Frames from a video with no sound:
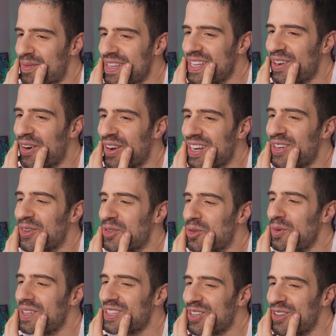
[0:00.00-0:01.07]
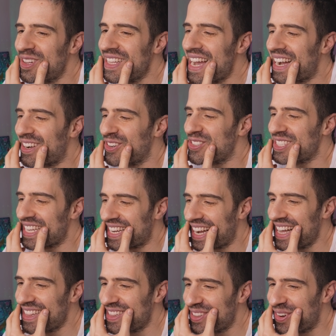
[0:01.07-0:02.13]
mío y lo tuve todo el día
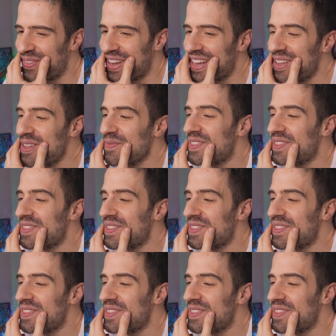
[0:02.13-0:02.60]
aconsejándome.